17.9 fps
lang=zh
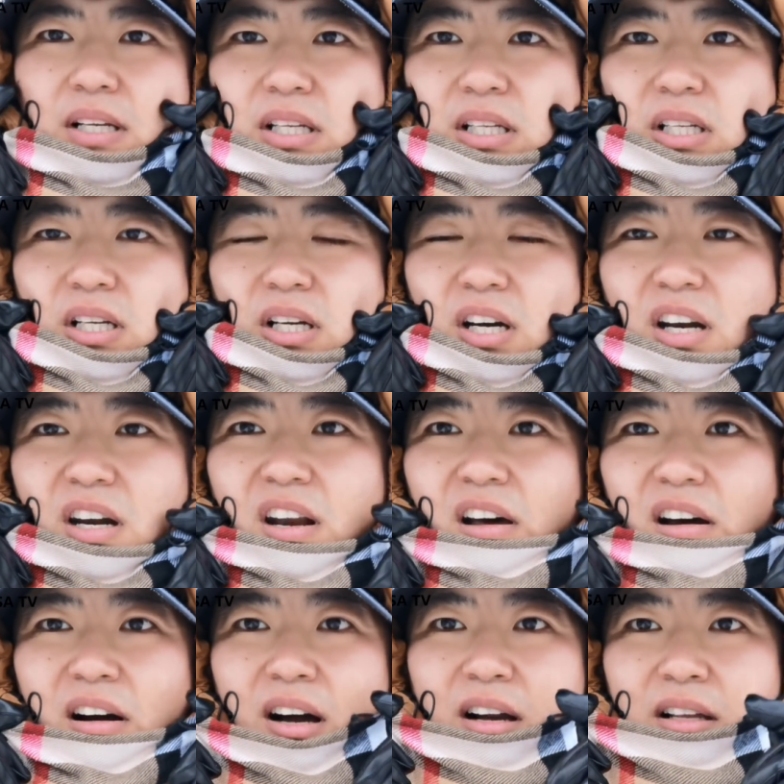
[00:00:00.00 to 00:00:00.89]
很
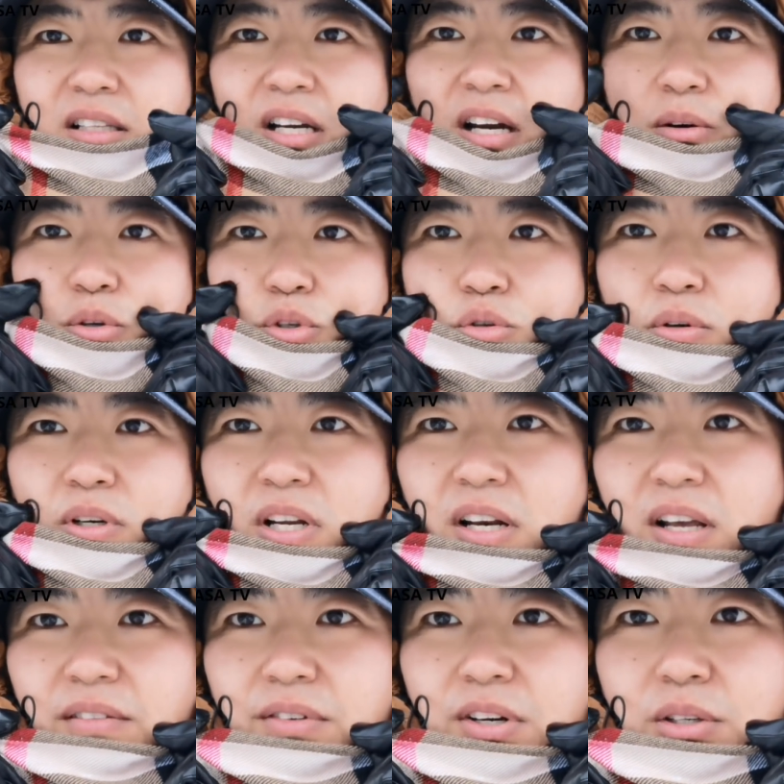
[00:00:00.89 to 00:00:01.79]
冷啊！你看我说这
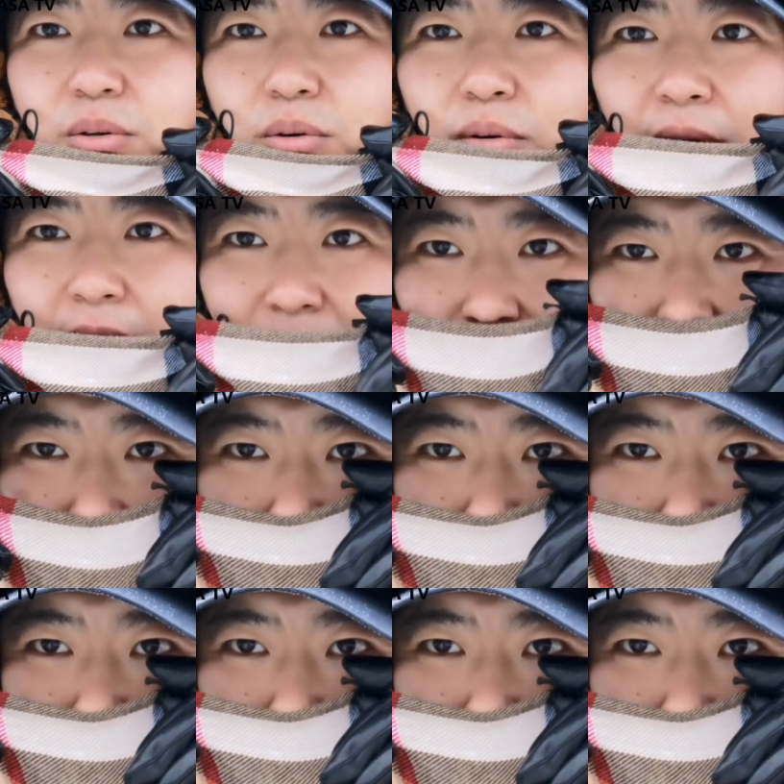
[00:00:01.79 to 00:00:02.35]
两分钟话啊，